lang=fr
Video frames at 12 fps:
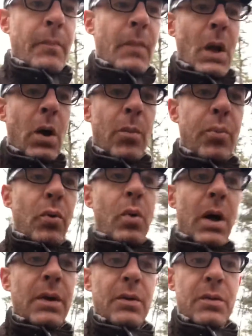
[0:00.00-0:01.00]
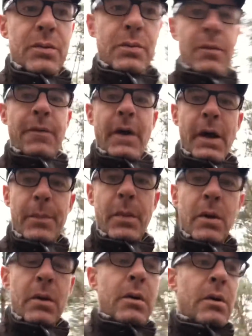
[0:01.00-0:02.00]
emploi dans une ferme
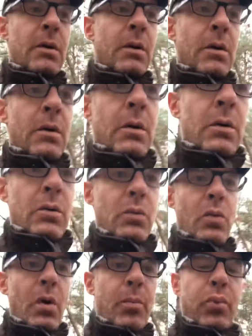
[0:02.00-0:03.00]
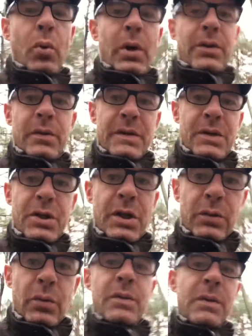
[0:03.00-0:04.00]
ou emploi dans un
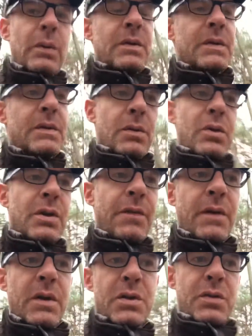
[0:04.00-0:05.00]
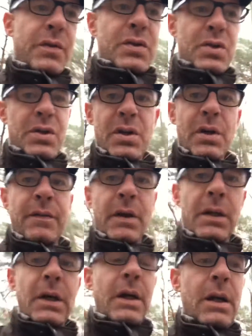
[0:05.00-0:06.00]
château, c'est aussi ce que j'ai fait, j'y
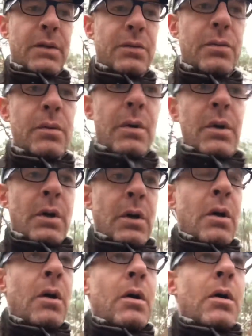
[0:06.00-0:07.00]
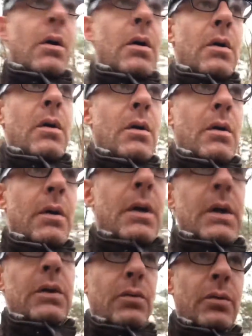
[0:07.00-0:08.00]
reviendrai là-dessus. Euh,
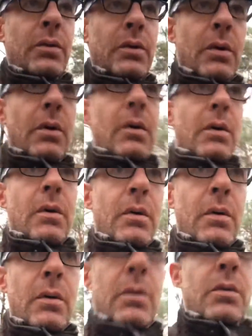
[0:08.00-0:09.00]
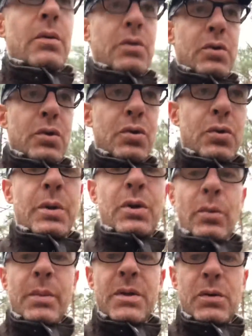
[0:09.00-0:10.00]
et donc, euh, je suis
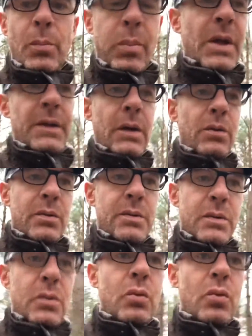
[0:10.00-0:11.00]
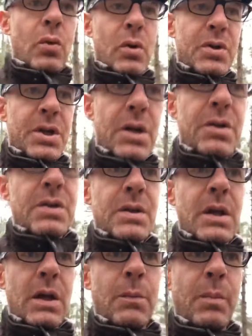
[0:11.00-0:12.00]
tombé sur plein d'annonces où on recherche
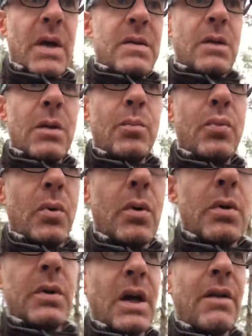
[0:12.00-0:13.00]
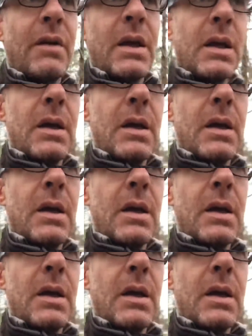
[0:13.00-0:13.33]
des personnes pour euh, travailler